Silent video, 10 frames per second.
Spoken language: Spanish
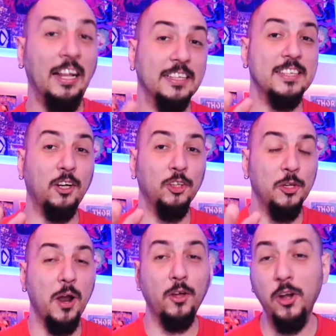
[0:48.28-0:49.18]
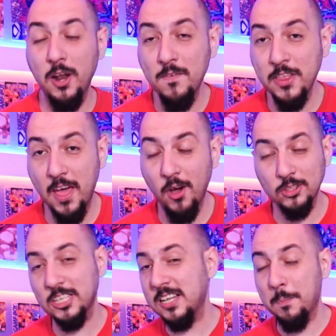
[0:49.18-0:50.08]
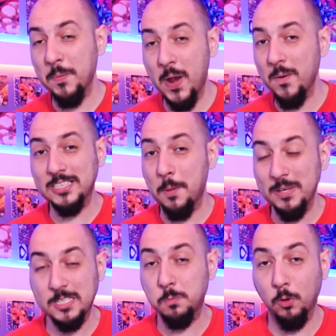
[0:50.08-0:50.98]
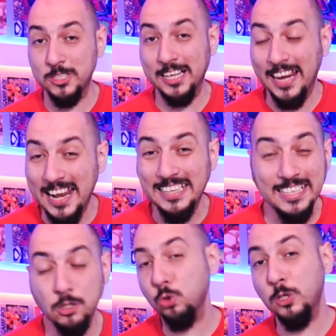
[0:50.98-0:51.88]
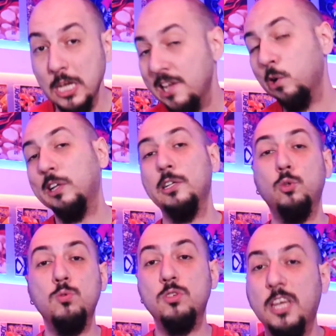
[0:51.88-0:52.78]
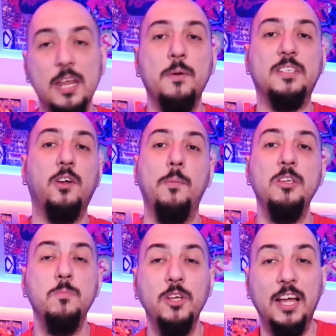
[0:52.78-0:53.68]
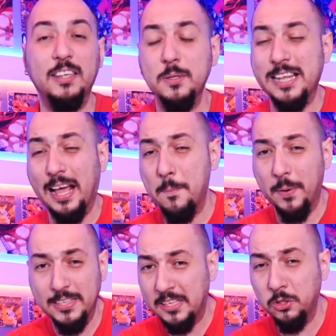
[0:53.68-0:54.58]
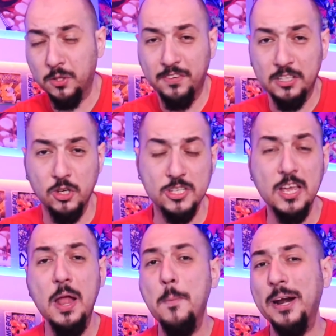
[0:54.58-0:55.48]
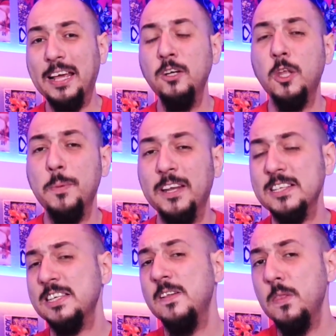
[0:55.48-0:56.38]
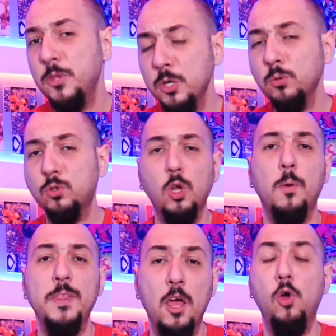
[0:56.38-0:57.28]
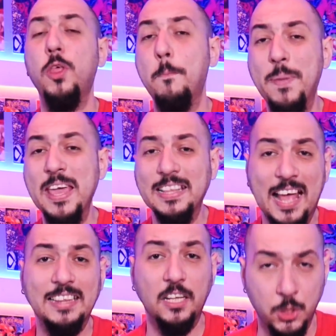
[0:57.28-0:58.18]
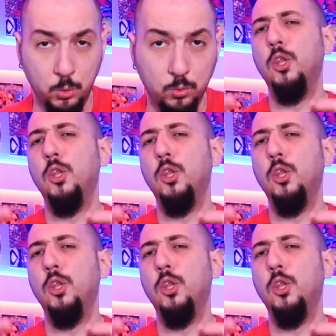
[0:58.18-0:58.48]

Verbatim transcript: Antes de continuar con el video, si es la primera vez que pases por este canal, te sugiero que te suscribas ahora mismo y que actives la campanita de notificaciones para que no te pierdas ni un solo video de Big Data News.